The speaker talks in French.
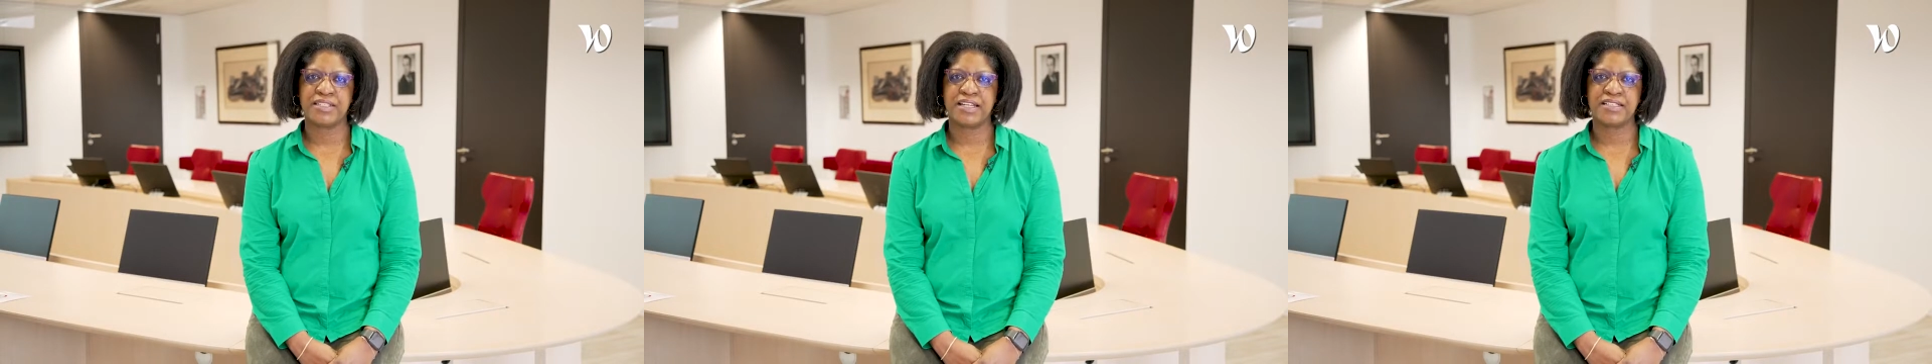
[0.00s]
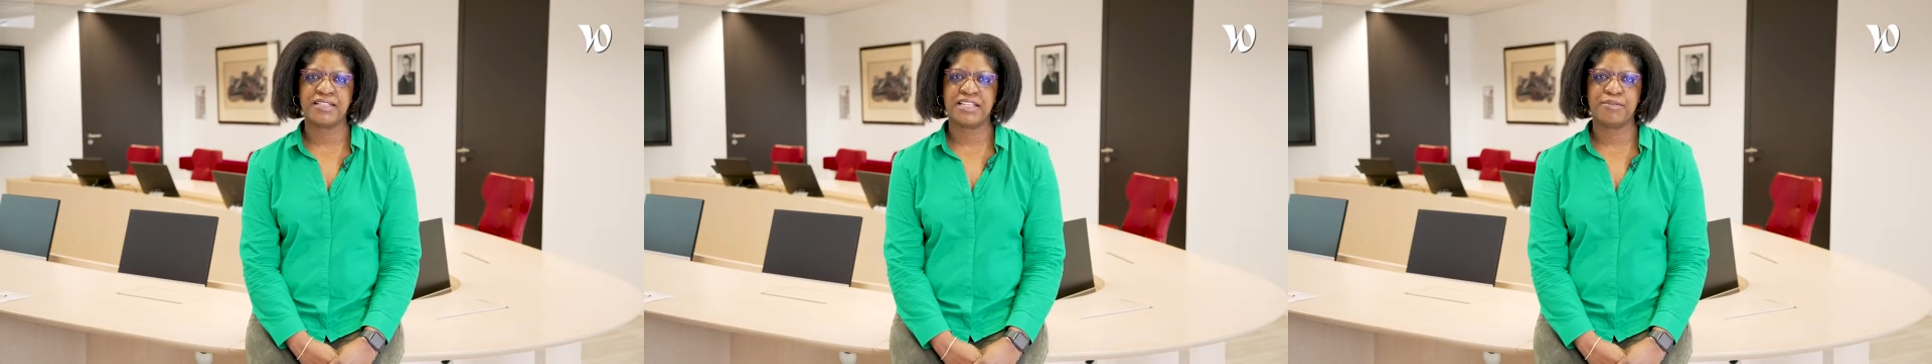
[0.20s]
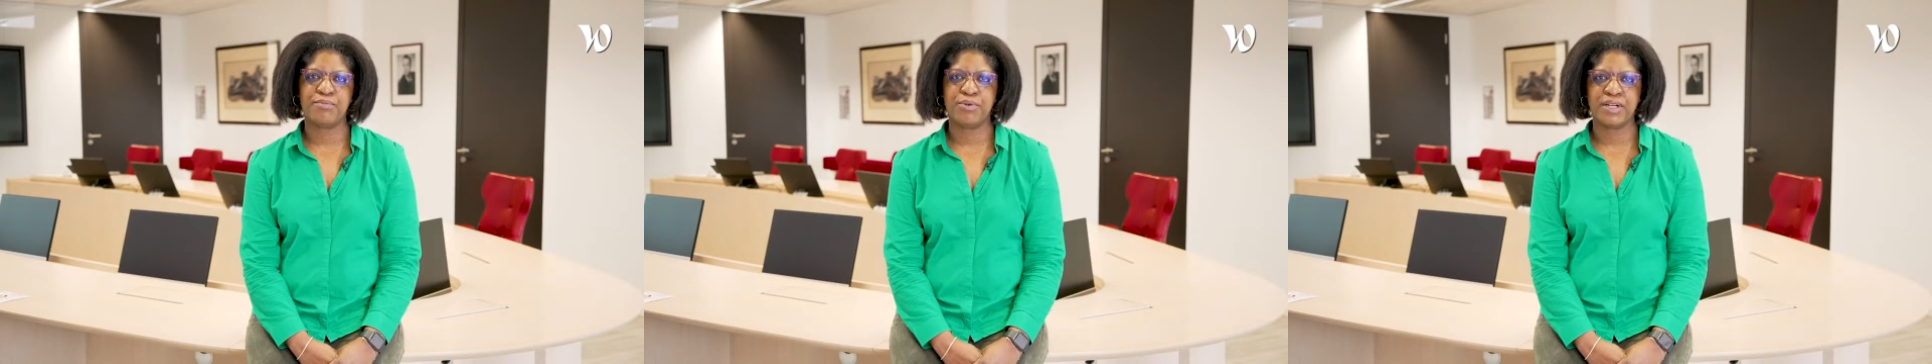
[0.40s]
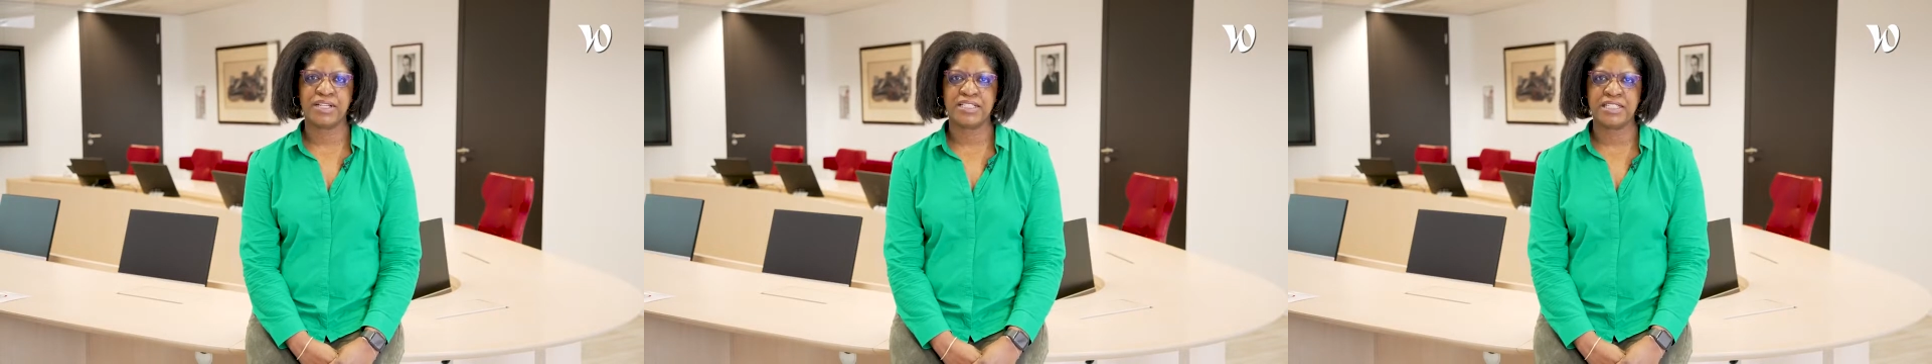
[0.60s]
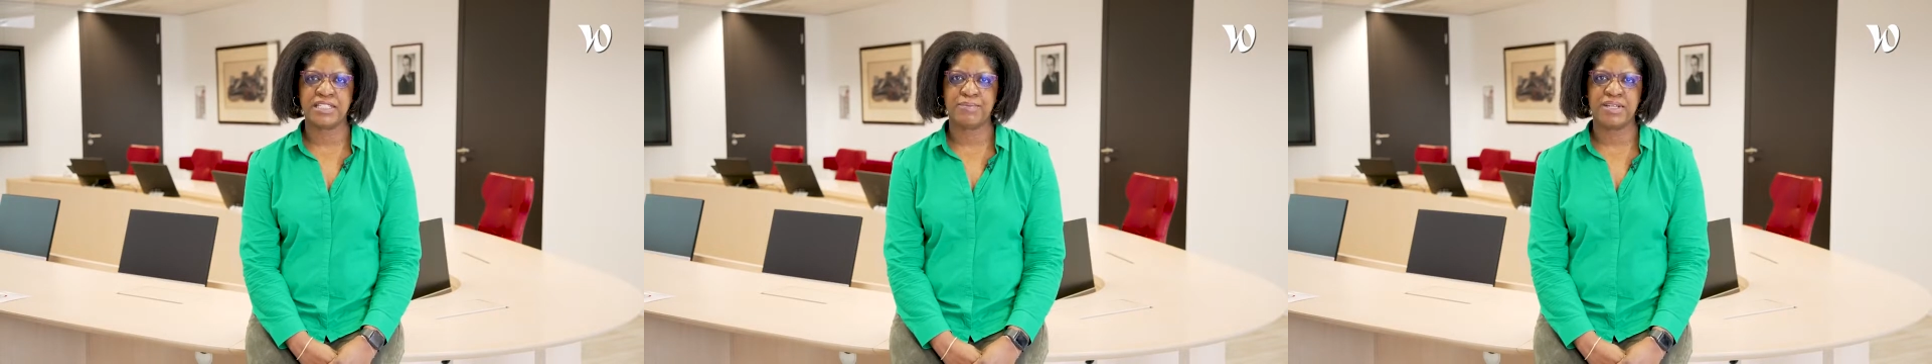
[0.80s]
techniques
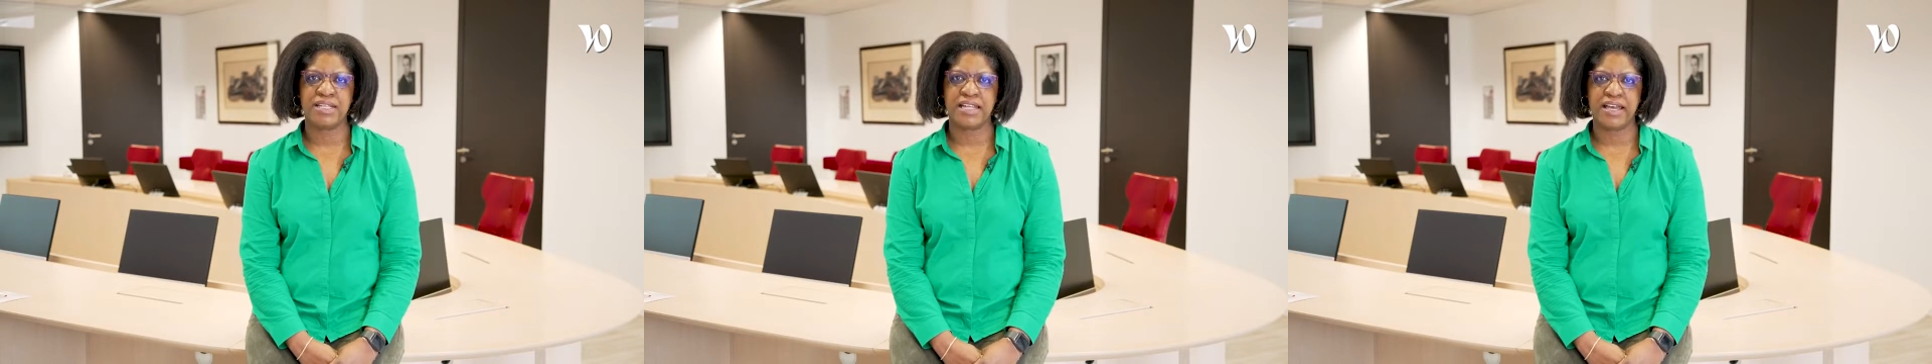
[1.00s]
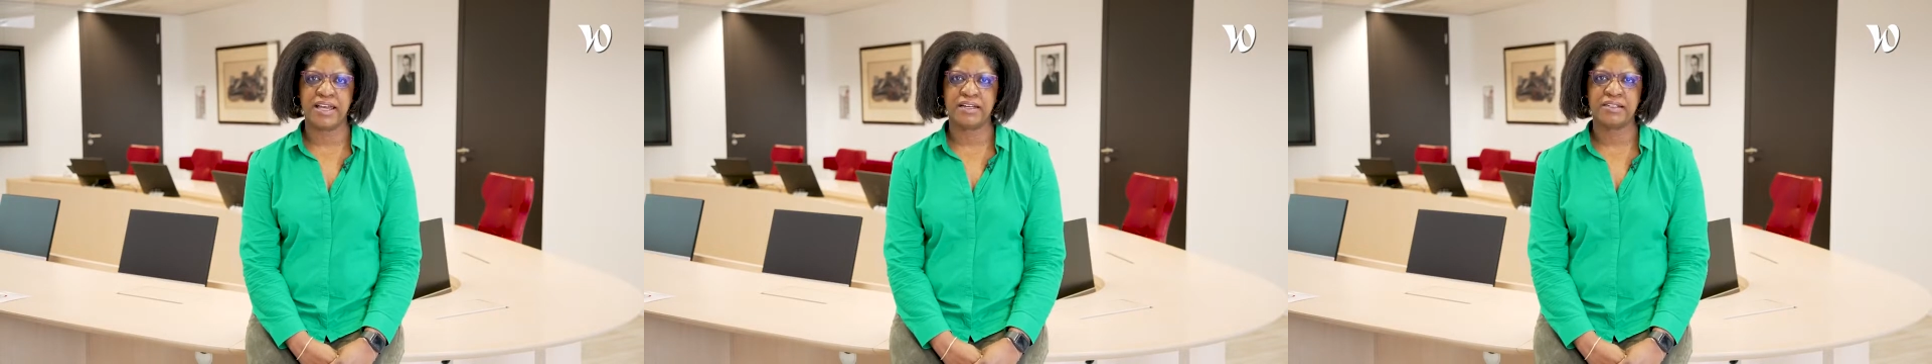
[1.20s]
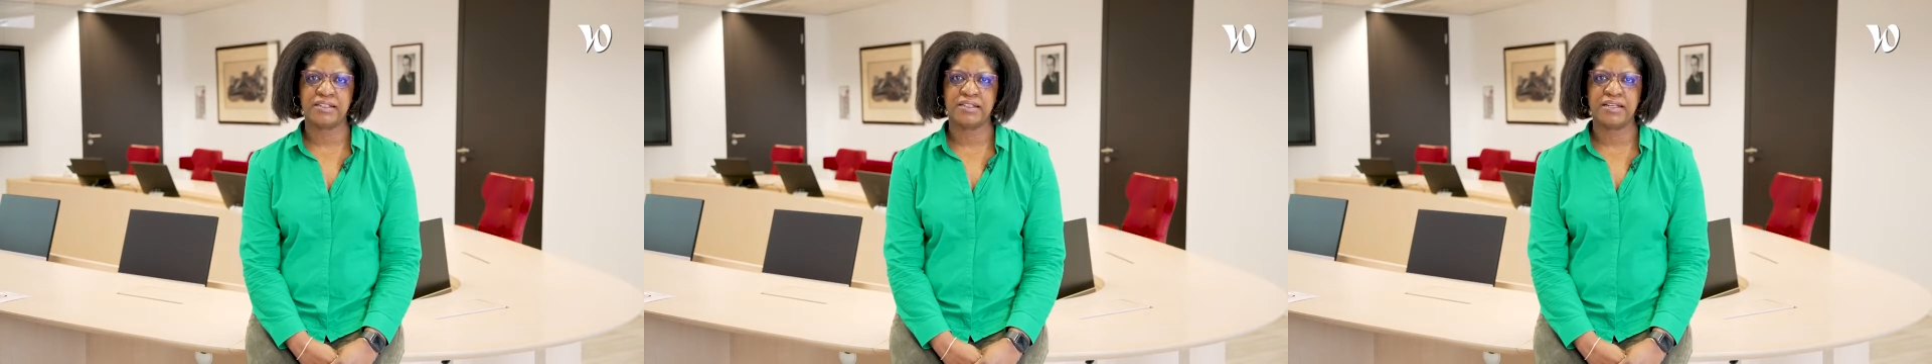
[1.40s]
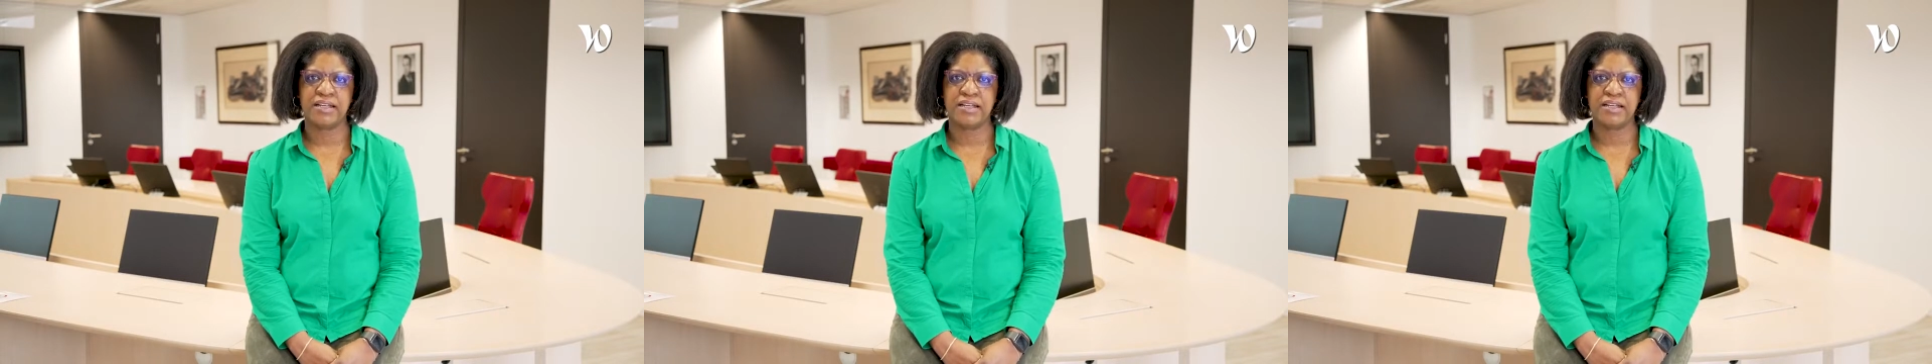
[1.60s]
pluridisciplinaires.